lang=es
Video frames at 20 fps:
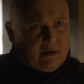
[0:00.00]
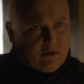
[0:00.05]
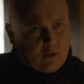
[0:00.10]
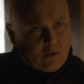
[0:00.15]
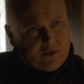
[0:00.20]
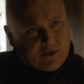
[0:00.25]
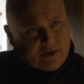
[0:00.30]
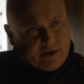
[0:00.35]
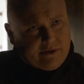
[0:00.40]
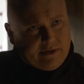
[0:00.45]
al
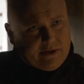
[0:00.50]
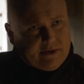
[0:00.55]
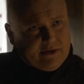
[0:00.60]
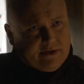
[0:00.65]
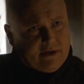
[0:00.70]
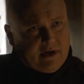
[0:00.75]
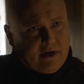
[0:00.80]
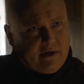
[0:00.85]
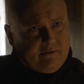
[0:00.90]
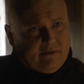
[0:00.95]
servicio de
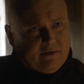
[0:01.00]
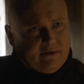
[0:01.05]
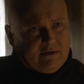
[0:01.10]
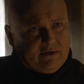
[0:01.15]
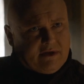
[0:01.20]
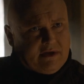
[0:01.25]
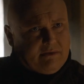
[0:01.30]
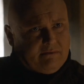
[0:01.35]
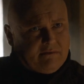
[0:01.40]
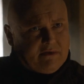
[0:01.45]
Lord
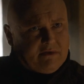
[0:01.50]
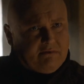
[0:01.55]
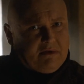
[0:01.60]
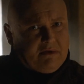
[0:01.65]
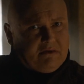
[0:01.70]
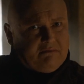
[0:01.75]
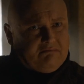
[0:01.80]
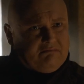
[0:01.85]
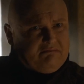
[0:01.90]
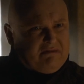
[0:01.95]
Tyrion, el que
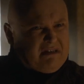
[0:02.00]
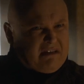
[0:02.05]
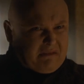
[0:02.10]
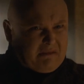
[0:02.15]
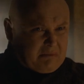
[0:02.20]
luce algo